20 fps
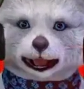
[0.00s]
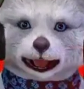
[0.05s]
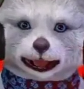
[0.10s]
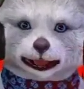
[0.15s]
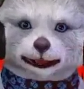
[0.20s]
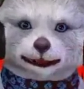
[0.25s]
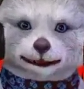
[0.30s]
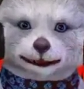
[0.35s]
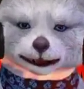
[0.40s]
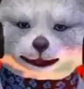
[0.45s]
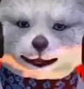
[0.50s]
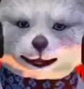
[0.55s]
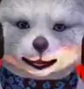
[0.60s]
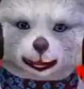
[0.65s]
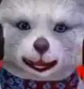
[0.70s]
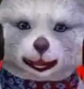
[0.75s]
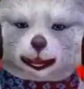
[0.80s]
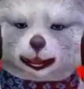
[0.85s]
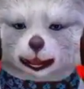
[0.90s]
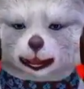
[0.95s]
Yoho,
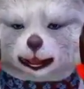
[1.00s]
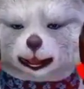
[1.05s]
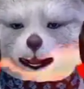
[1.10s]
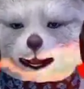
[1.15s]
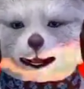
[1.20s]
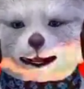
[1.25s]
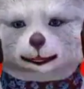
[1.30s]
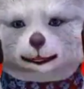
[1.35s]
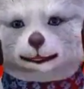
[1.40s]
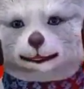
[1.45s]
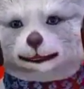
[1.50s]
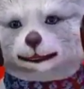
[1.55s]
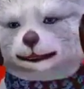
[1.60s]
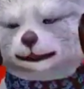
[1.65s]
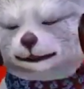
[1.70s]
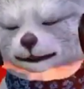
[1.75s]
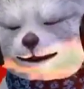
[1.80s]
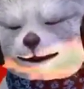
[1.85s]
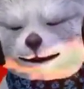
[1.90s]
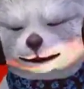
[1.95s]

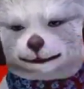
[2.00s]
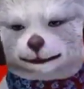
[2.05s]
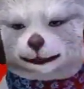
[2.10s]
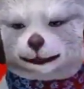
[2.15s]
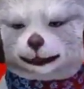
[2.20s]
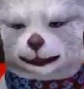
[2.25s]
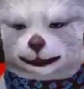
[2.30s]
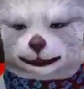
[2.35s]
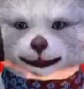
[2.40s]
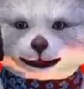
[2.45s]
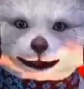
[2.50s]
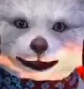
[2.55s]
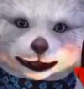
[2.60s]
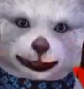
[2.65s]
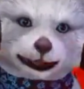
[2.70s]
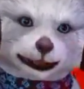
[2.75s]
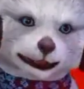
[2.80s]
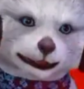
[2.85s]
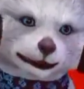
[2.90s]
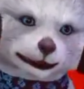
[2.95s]
mantap. Kita
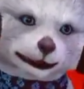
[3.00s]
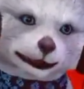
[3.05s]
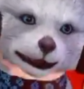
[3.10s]
sudah